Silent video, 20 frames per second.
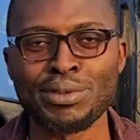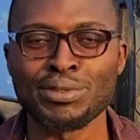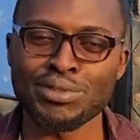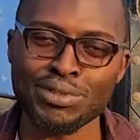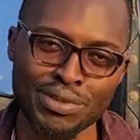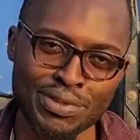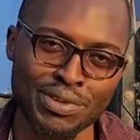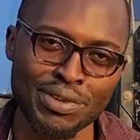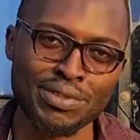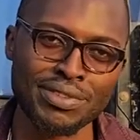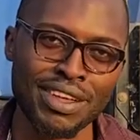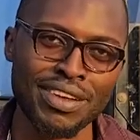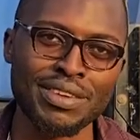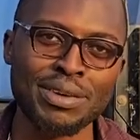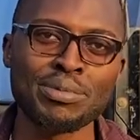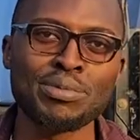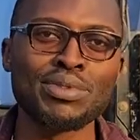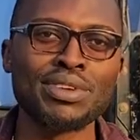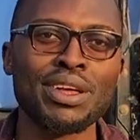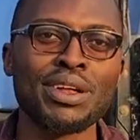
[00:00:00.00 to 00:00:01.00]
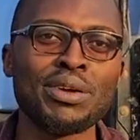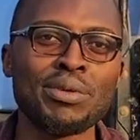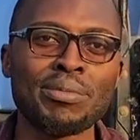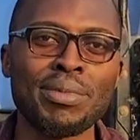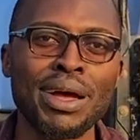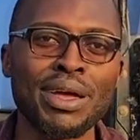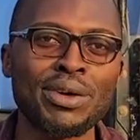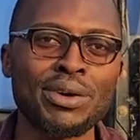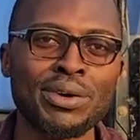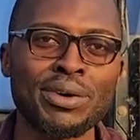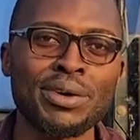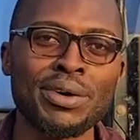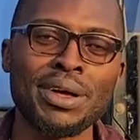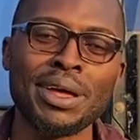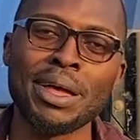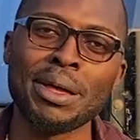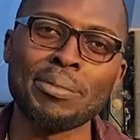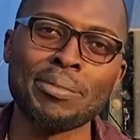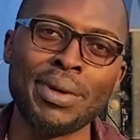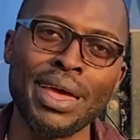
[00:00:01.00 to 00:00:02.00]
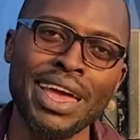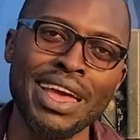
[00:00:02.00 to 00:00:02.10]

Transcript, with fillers: Sauf que vous avez mouillé le maillot, mais